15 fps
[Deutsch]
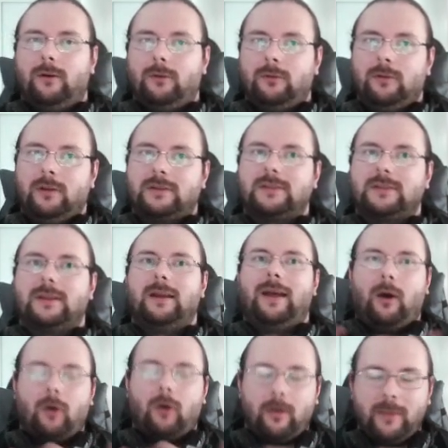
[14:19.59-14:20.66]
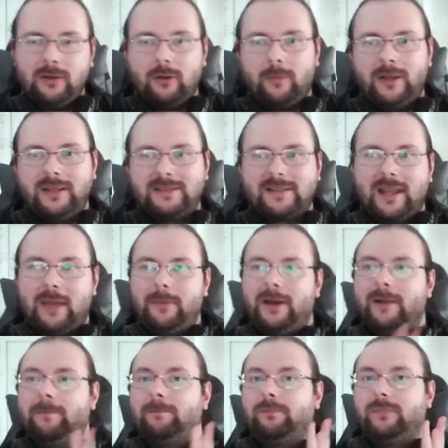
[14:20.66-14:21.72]
Und auch am Ende nochmal
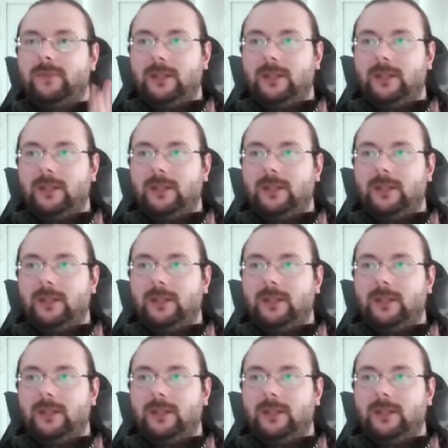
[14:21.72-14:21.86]
Disclaimer.